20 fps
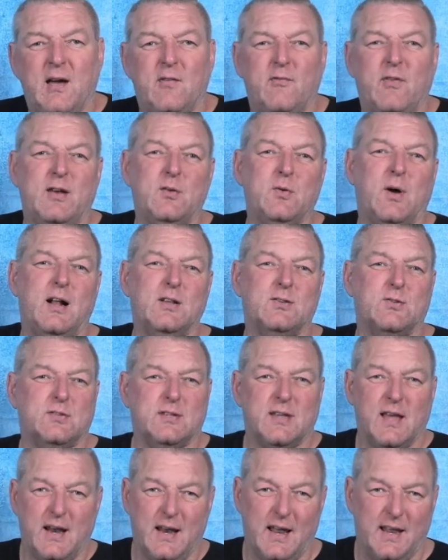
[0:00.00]
Wenn du also
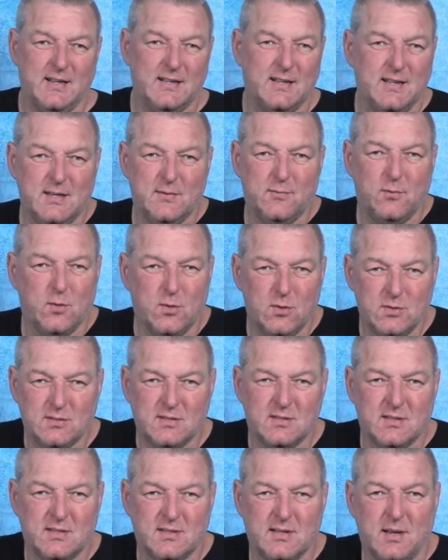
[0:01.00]
sehr ländlich wohnst,